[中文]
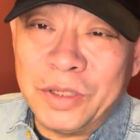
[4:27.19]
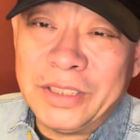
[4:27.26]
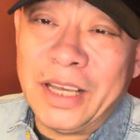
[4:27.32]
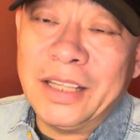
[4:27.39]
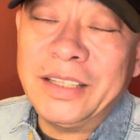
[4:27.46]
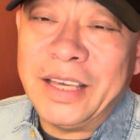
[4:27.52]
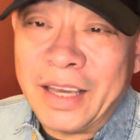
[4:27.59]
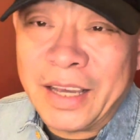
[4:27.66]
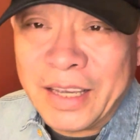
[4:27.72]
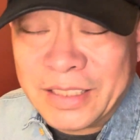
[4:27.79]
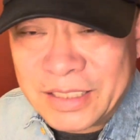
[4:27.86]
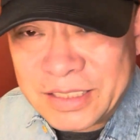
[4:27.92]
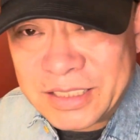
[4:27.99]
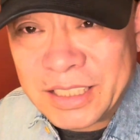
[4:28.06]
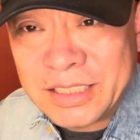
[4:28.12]
点点给她
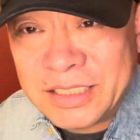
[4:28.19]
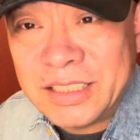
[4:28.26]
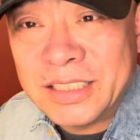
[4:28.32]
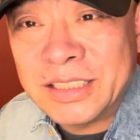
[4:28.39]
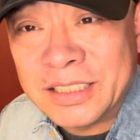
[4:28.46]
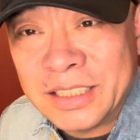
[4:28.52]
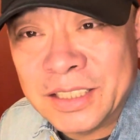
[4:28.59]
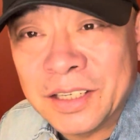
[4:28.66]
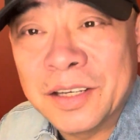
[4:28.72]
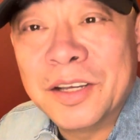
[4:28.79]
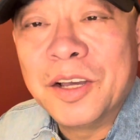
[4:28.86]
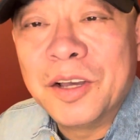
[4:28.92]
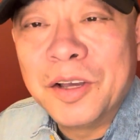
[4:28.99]
写信的这个